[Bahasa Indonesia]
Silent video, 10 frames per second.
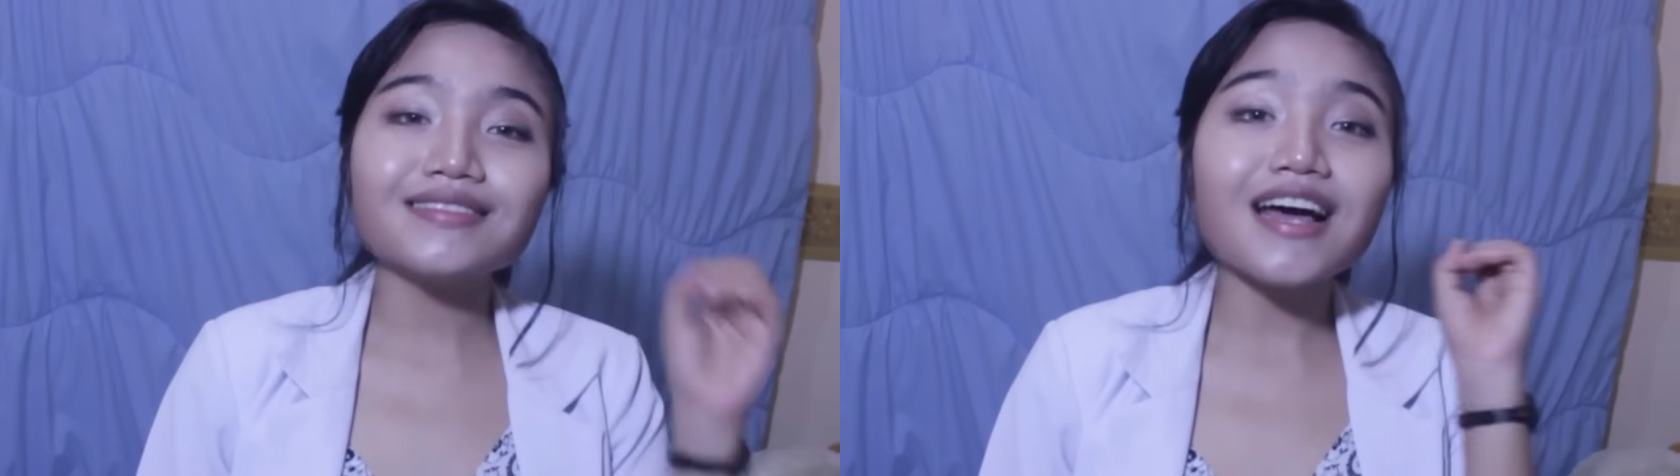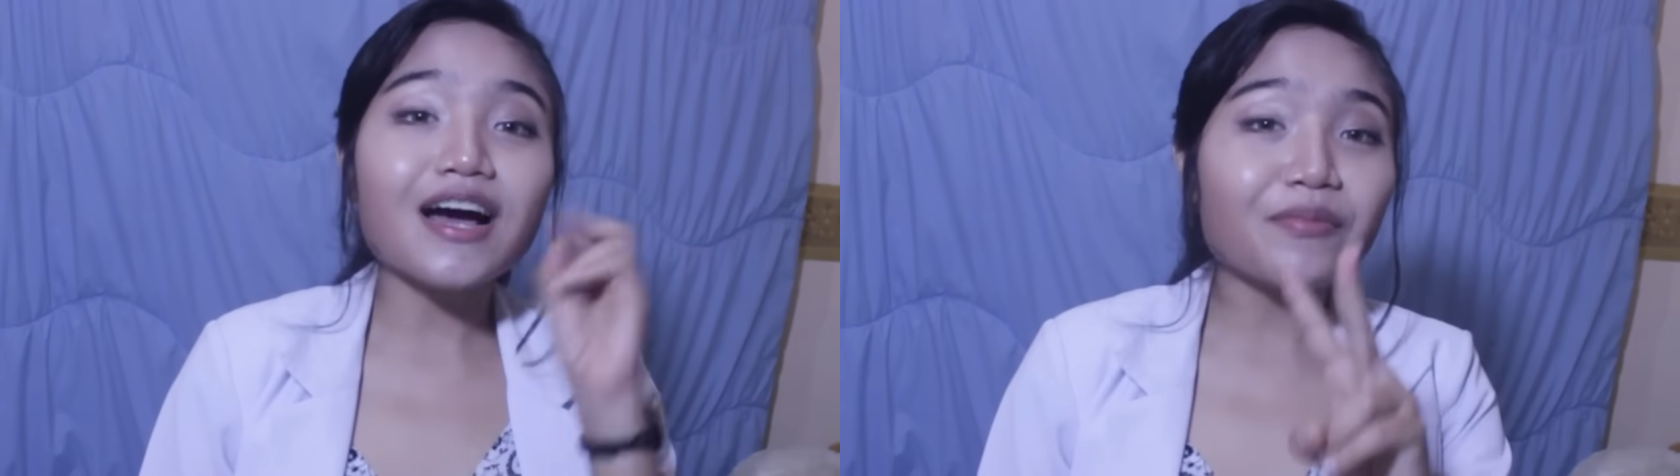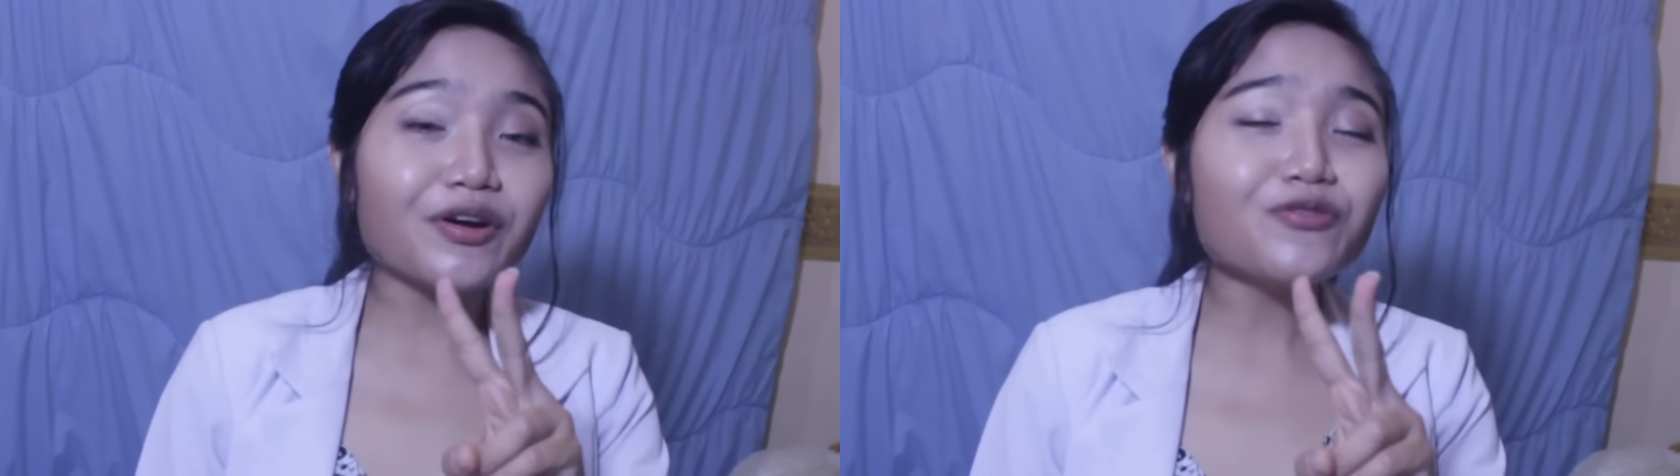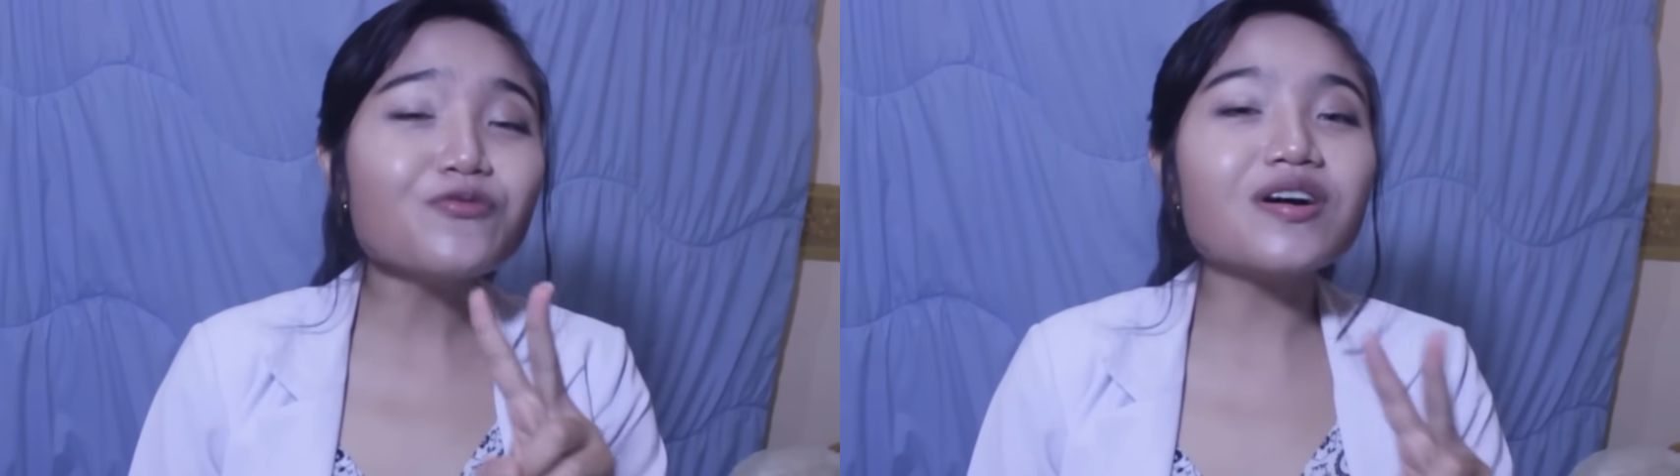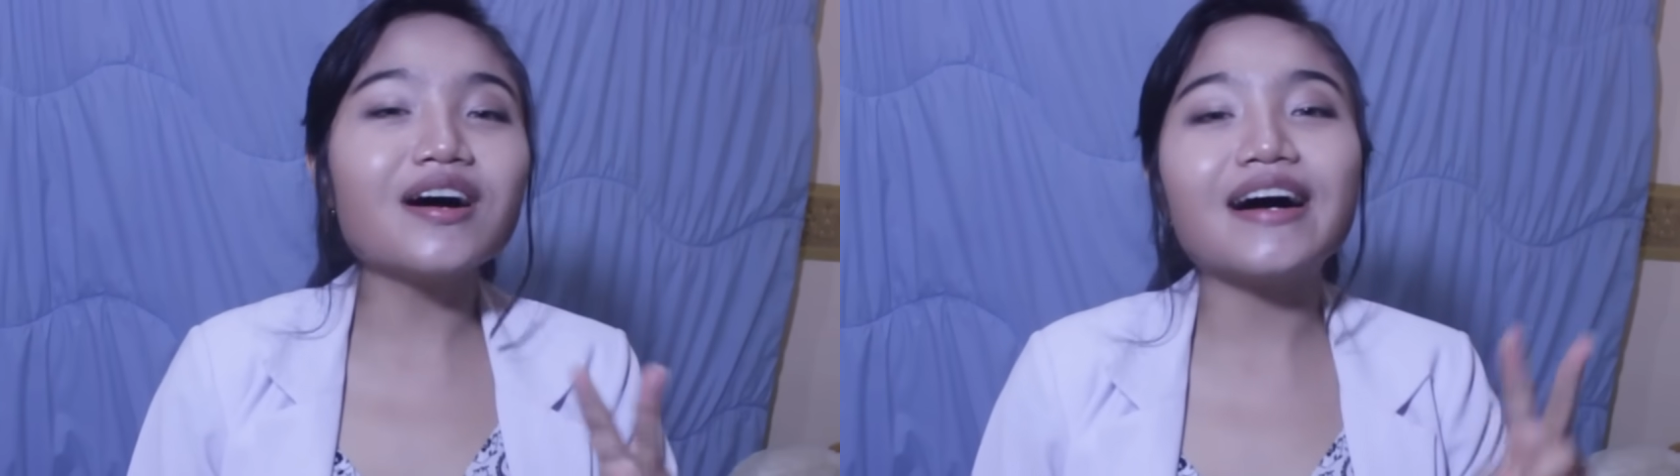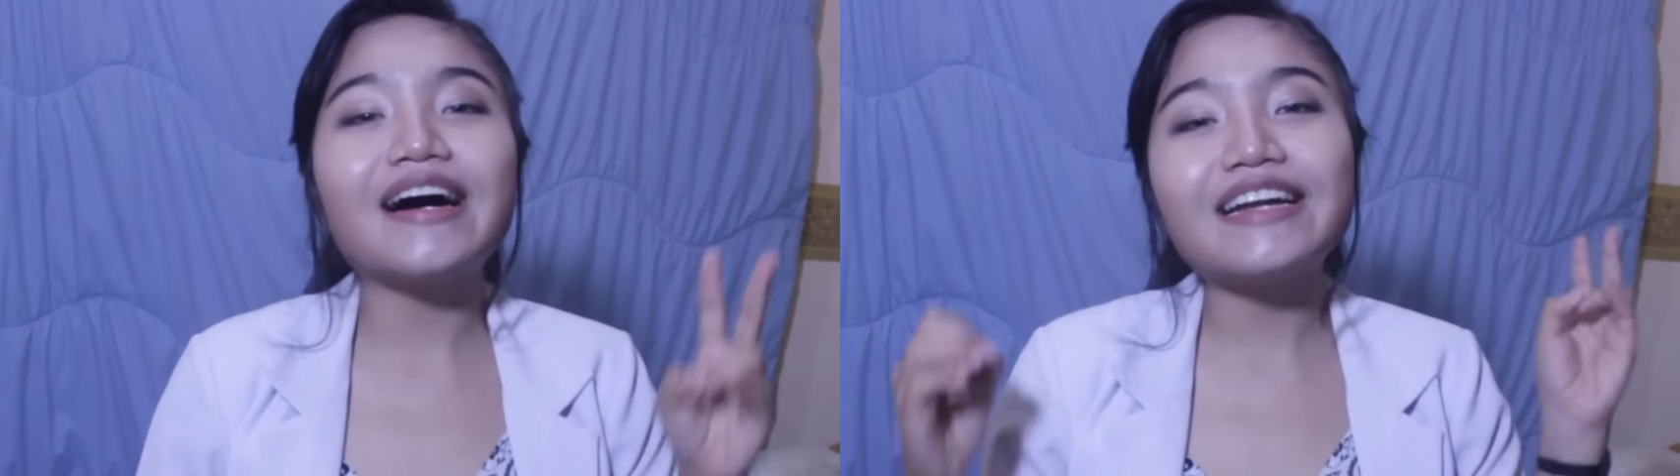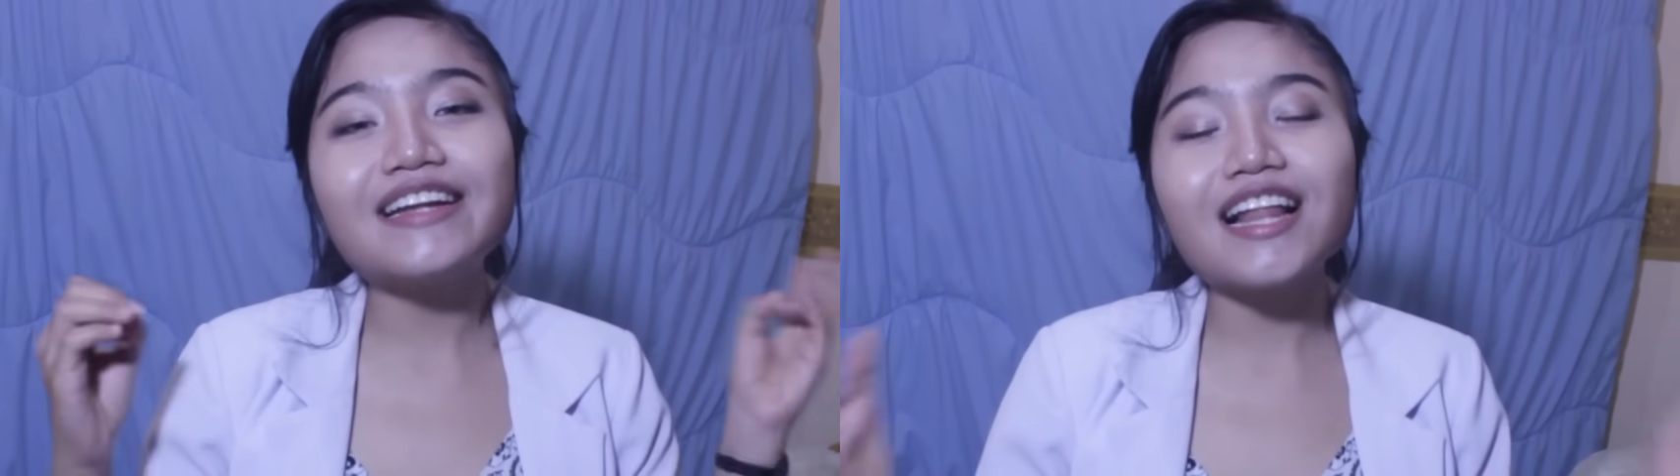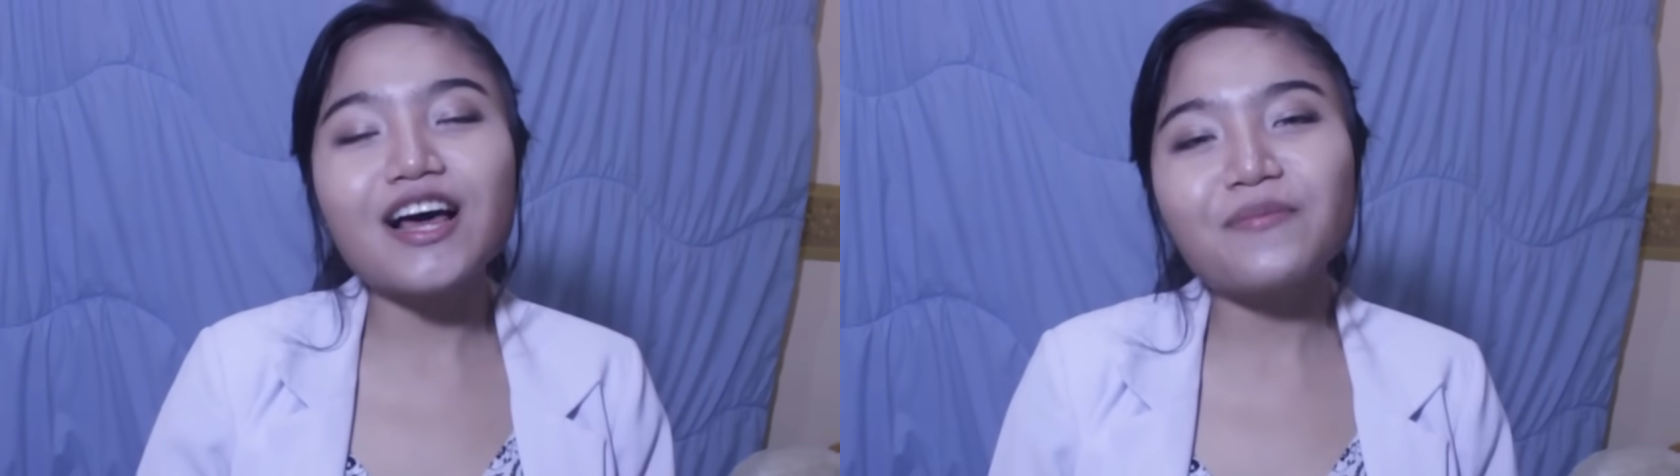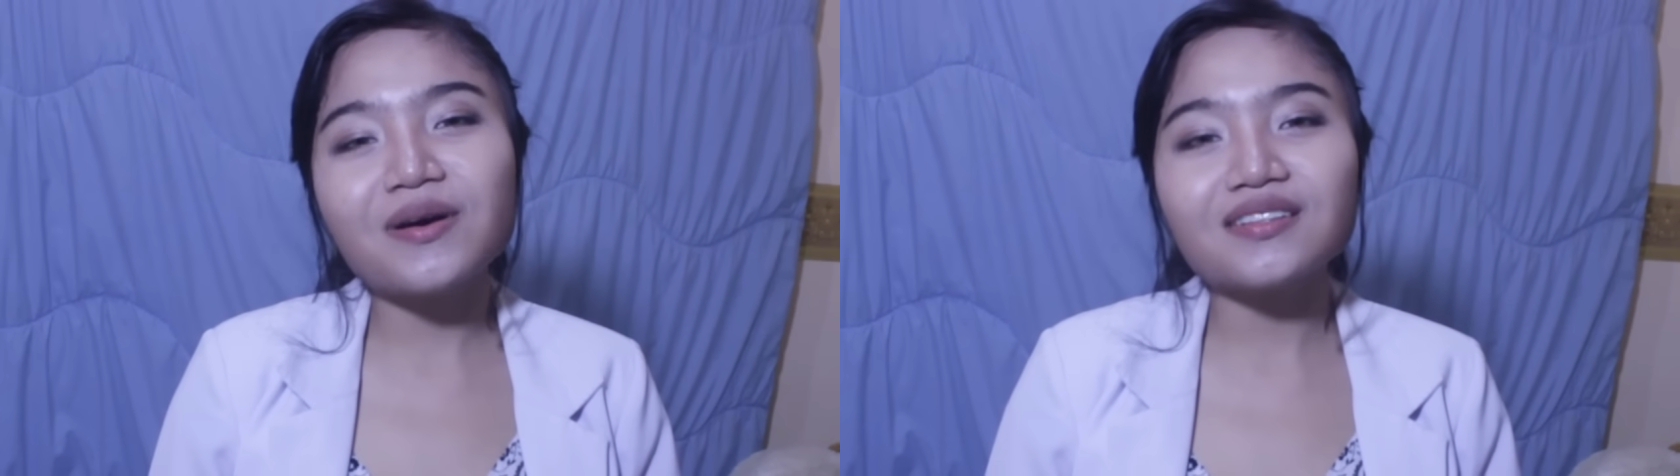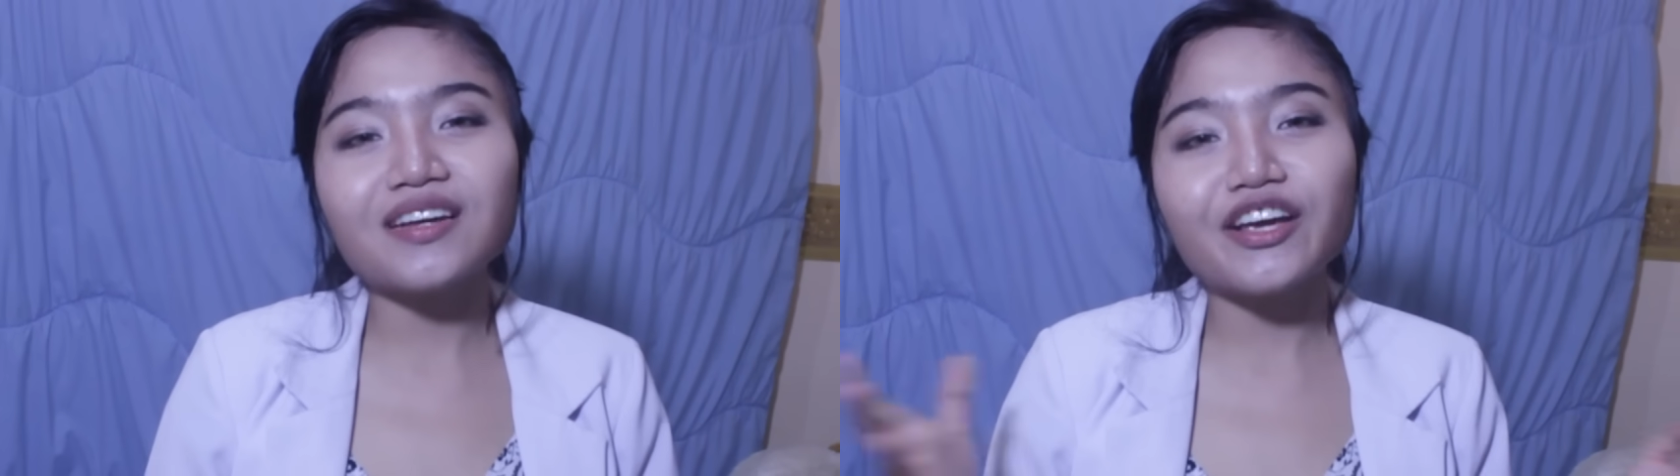Tahap kedua adalah masa